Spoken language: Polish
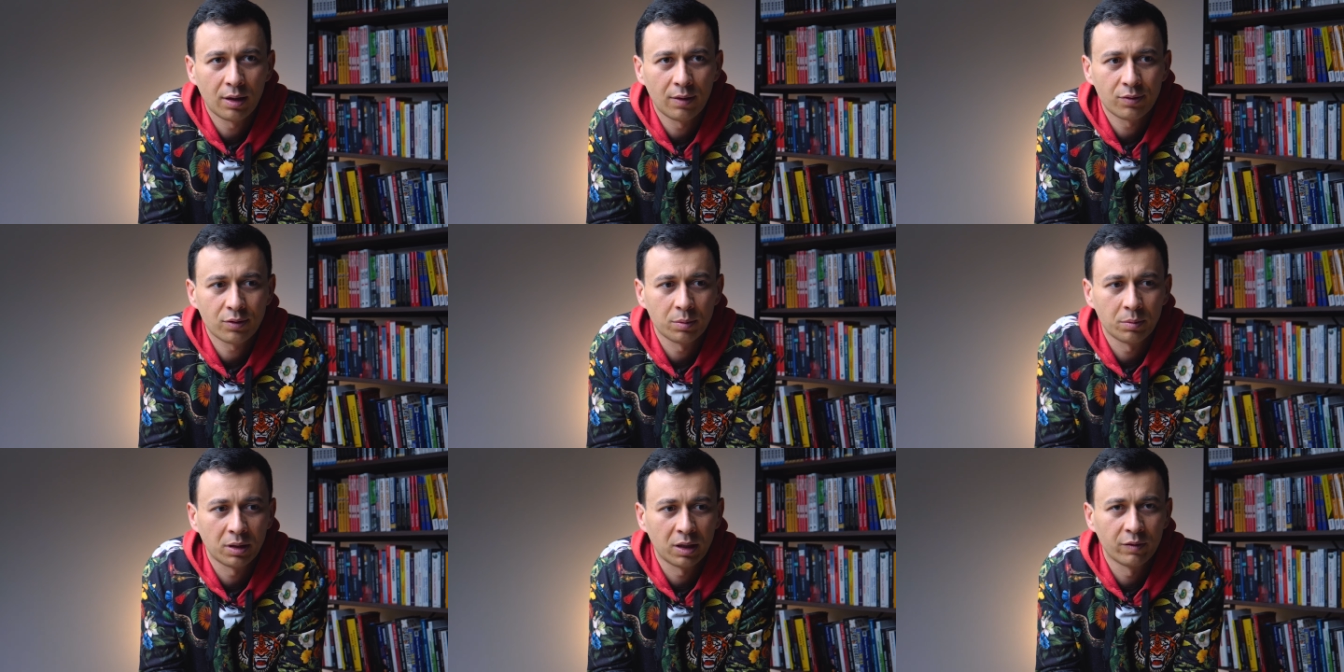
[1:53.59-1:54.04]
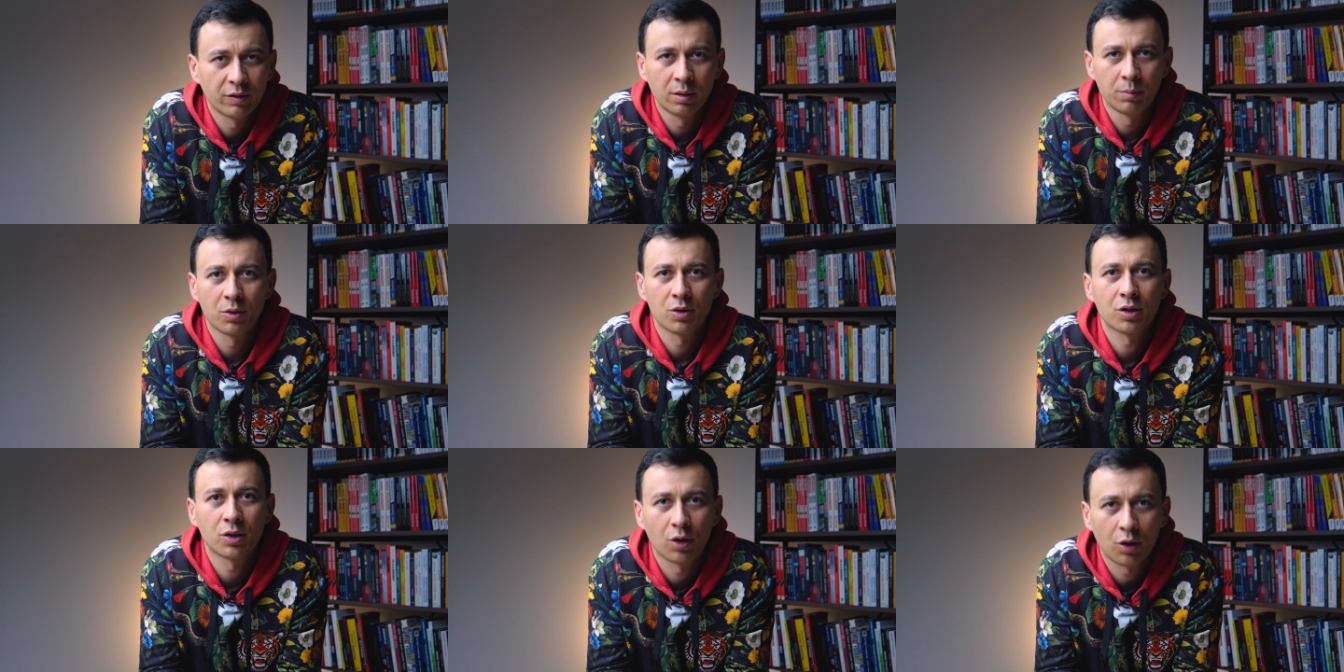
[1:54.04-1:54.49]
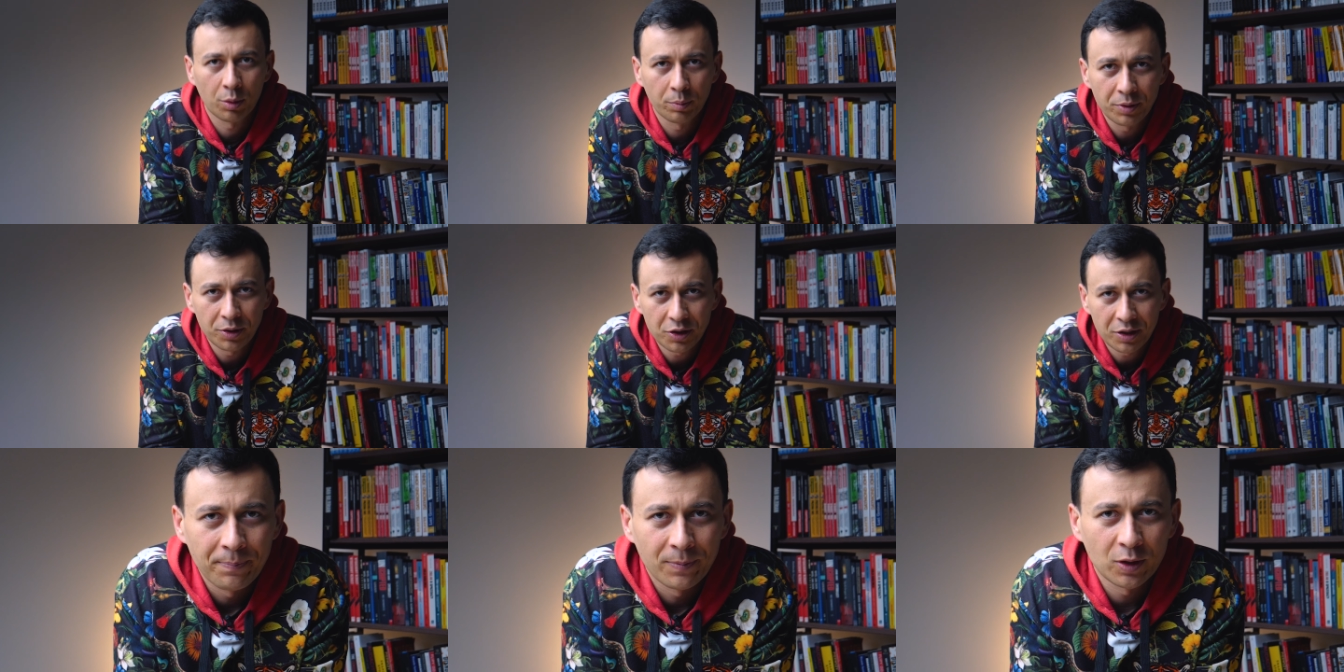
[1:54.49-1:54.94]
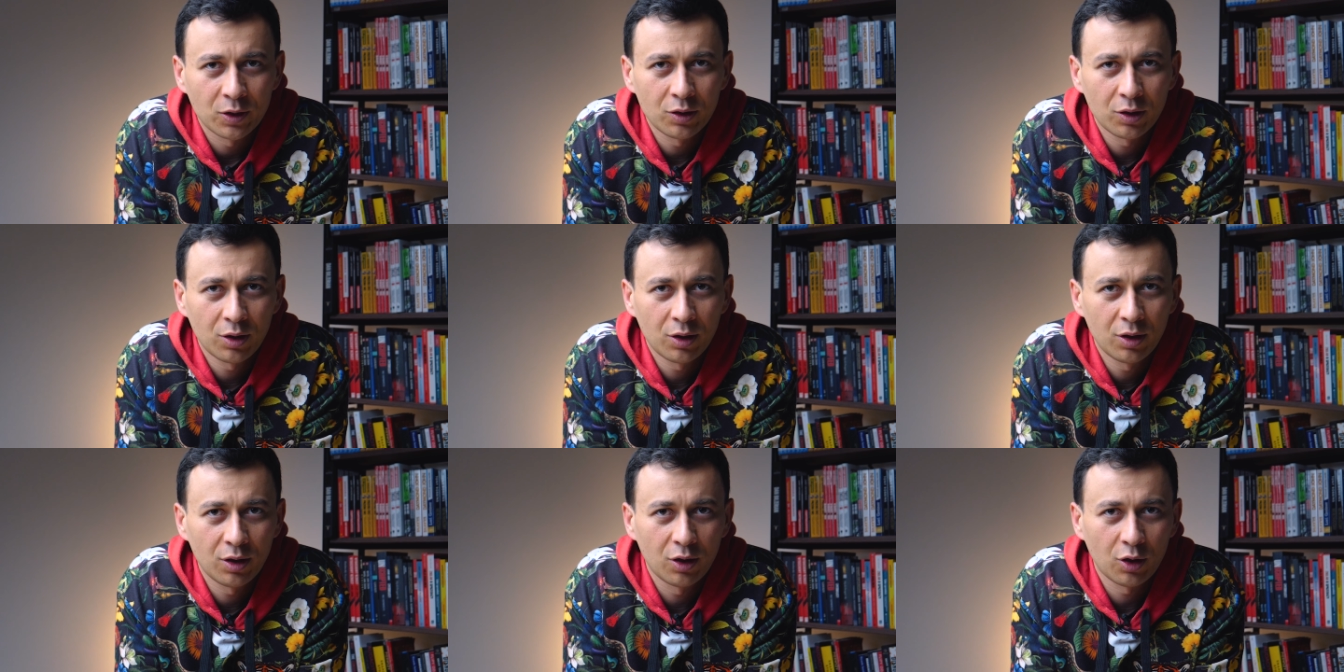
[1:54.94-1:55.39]
a w sumie nie wiadomo co robić, no
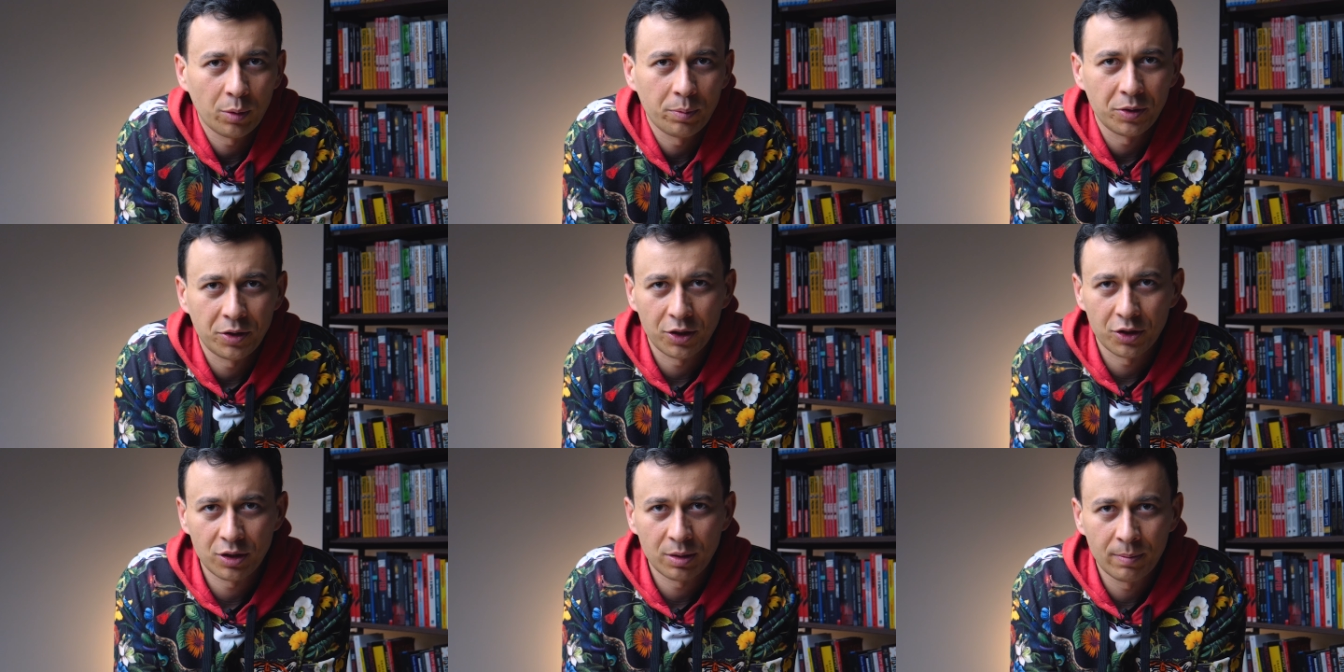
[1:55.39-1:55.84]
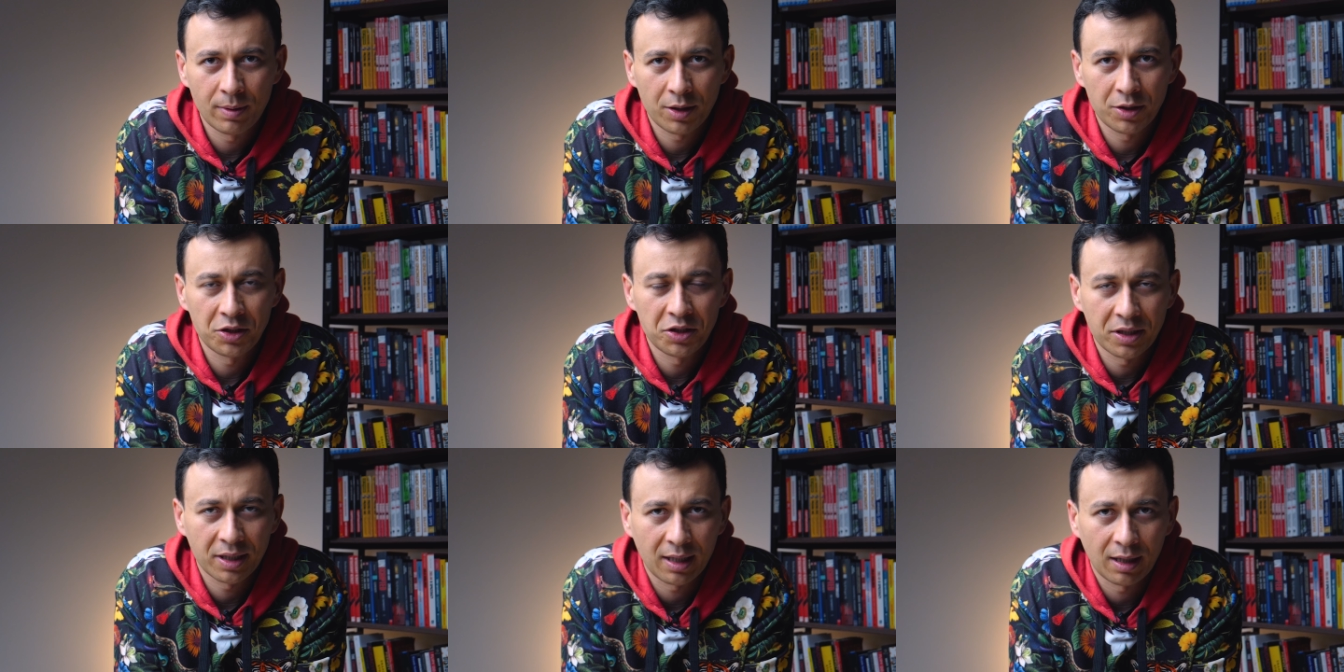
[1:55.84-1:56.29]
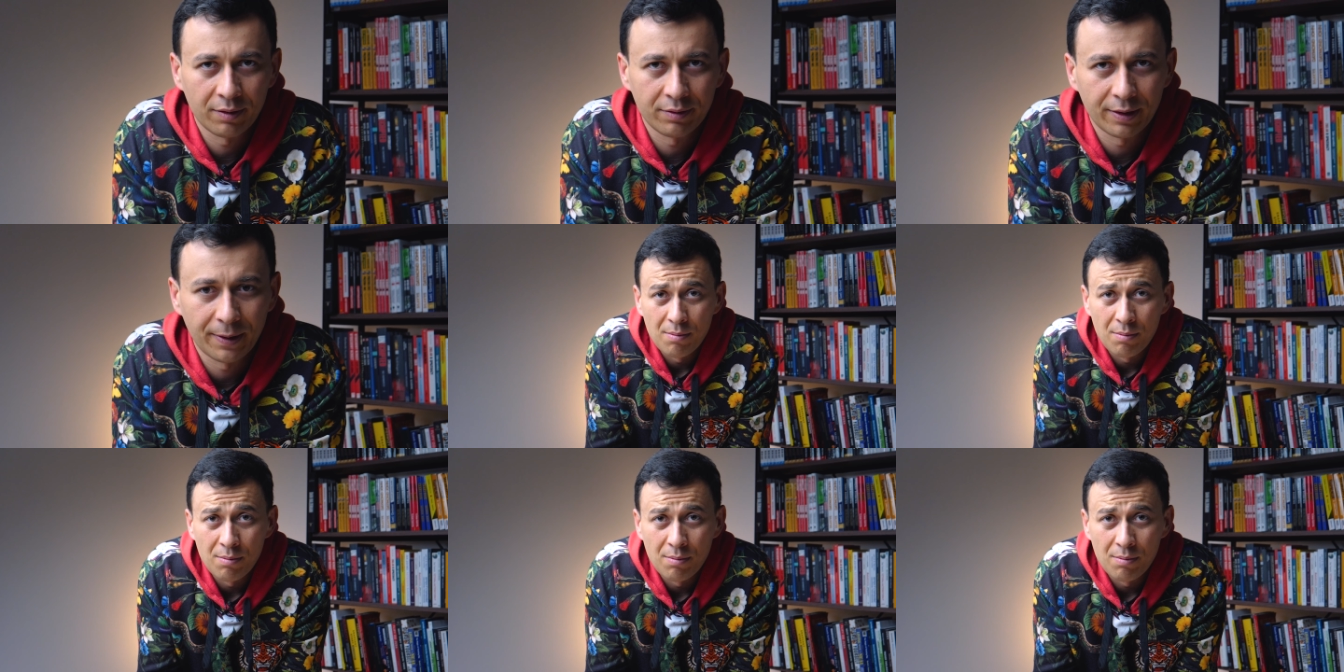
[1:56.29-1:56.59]
to robi się jeszcze bardziej ciekawie.